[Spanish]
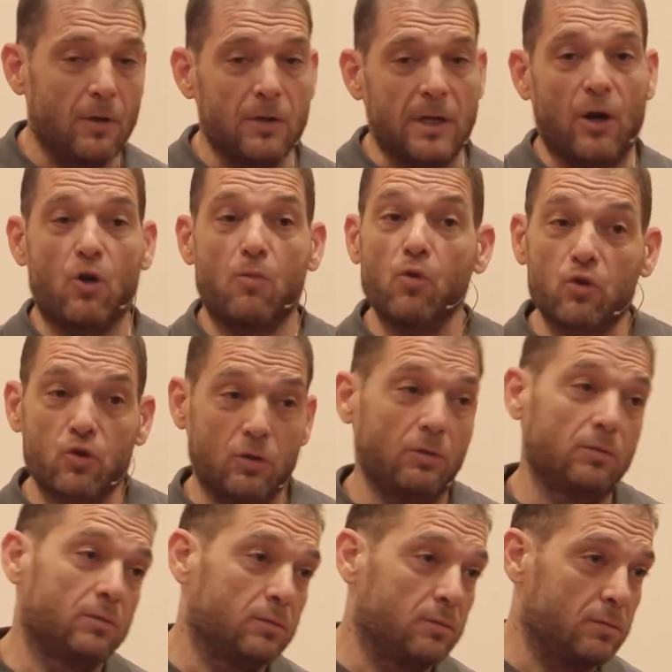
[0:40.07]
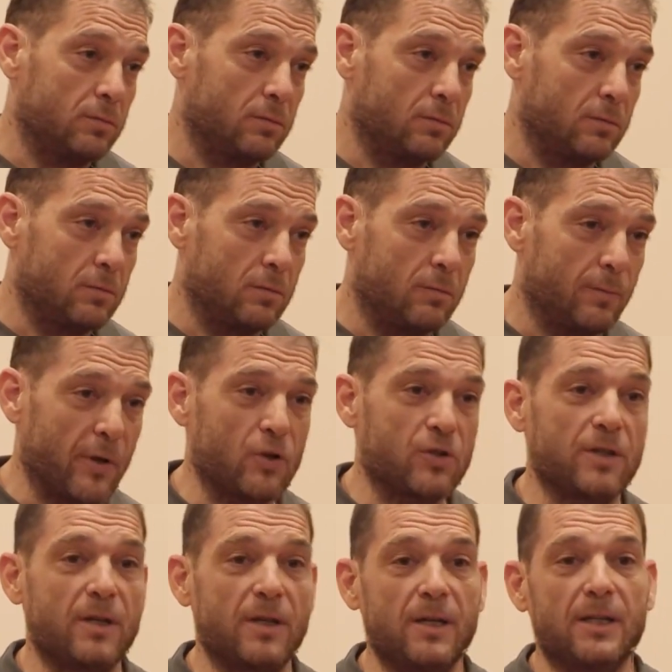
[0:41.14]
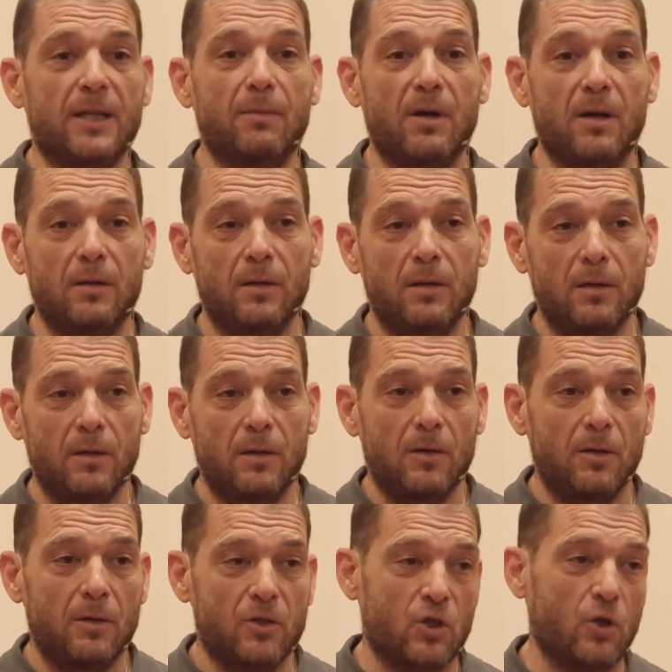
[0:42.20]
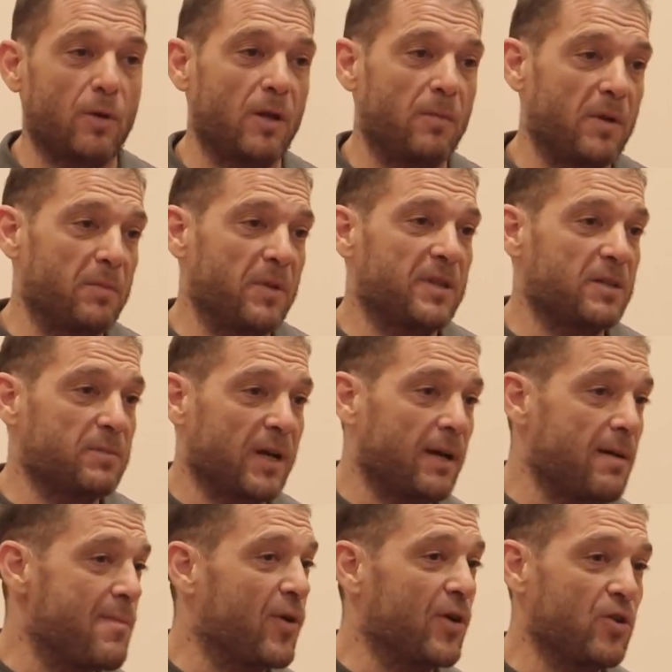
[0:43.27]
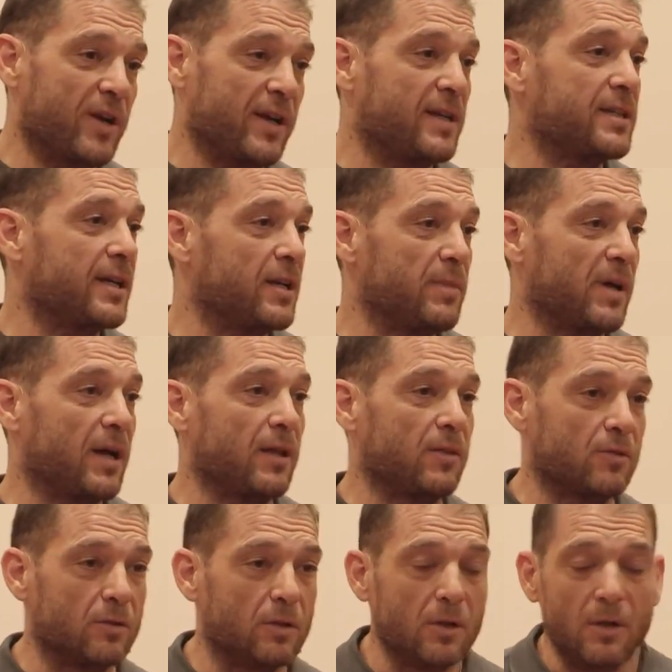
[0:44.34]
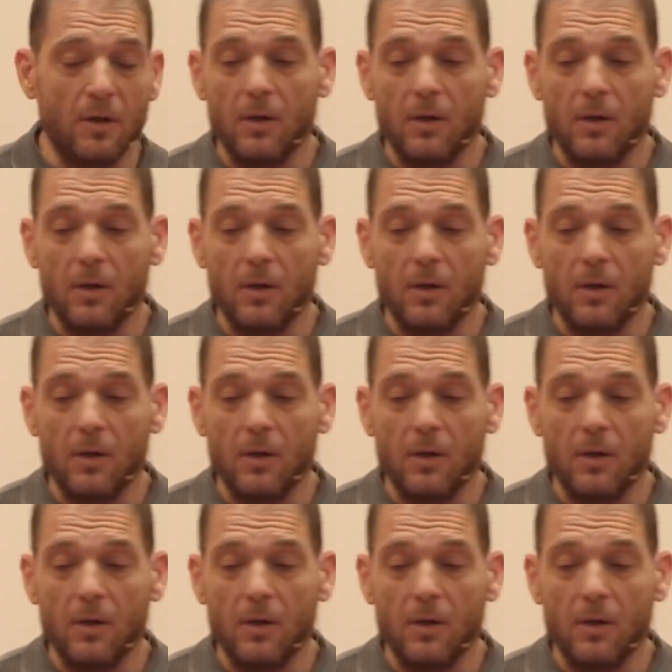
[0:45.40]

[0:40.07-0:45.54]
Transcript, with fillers: O sea, no mucho, pero sí necesitaba sobrevivir mientras viajaba, porque yo quería seguir viajando.